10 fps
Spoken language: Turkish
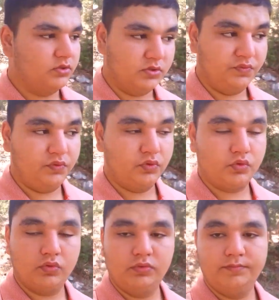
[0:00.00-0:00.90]

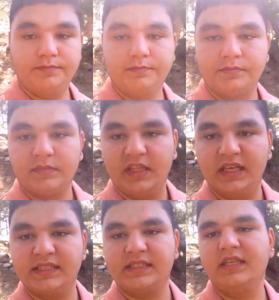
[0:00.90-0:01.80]
Nüfusu
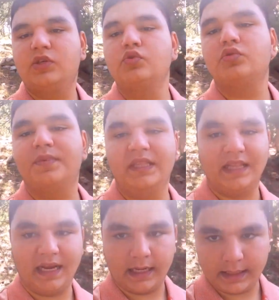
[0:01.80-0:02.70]
yazın 200
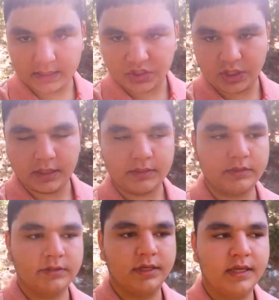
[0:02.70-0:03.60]
binlere kadar çıkar.
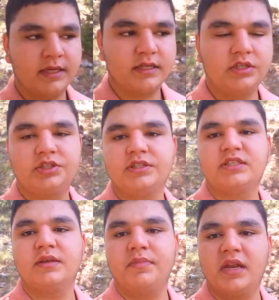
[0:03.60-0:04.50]
Kışın
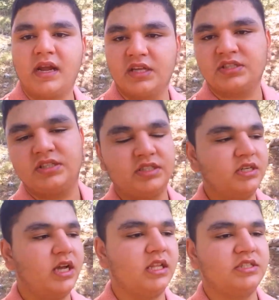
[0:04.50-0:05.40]
ise birkaç
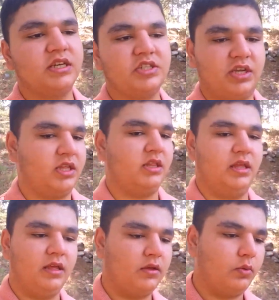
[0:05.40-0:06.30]
kişinin kalacağı
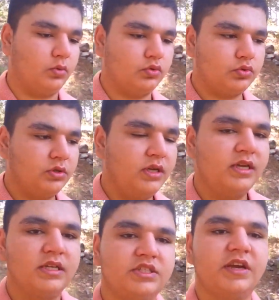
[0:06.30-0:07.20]
şekilde olur.
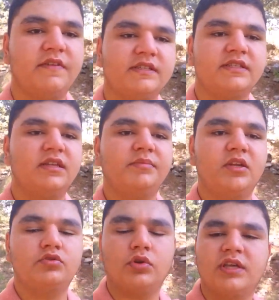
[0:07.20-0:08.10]
Çevresinde
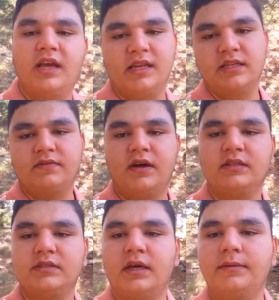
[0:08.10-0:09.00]
birçok yaylalık
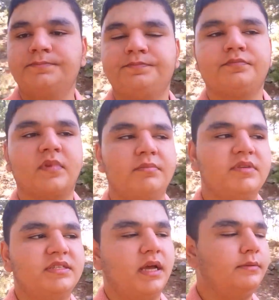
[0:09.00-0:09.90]
vardır daha.
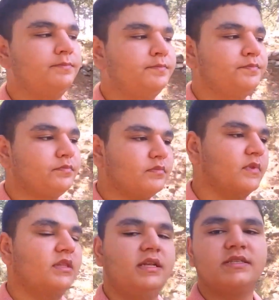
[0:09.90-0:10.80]
Misal
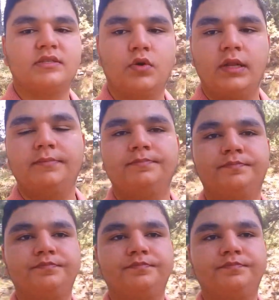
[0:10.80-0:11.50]
nasıl söyleyeyim?